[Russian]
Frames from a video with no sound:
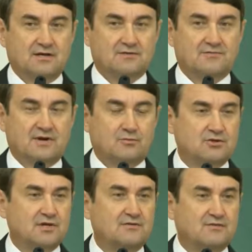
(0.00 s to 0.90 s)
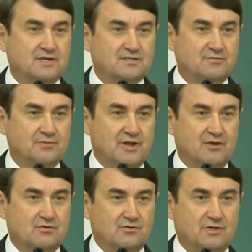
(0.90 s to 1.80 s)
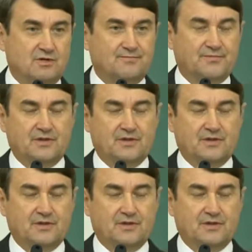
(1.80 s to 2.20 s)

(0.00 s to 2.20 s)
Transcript: Э, работали в каждом регионе.